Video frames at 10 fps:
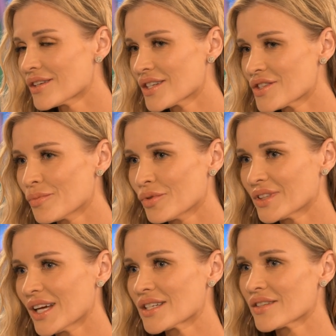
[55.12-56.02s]
często
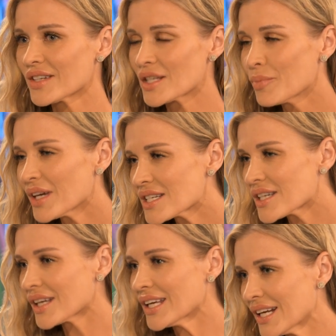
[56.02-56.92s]
było tak, że wiesz, te
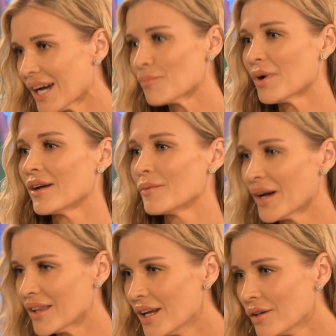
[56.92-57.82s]
pierwsze kilka pa
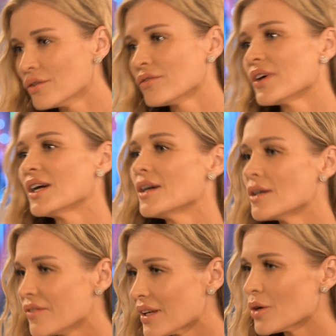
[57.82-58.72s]
panelów,
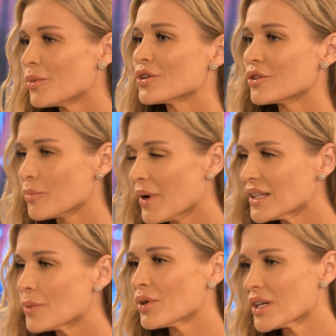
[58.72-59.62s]
wiadomo kto
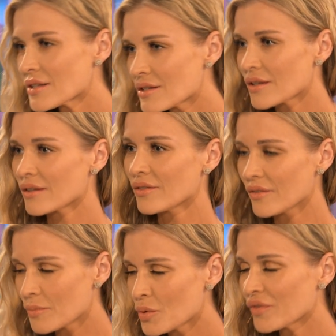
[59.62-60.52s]
odpadnie, bo jest,
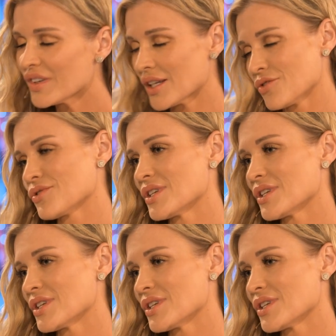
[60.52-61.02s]
było widać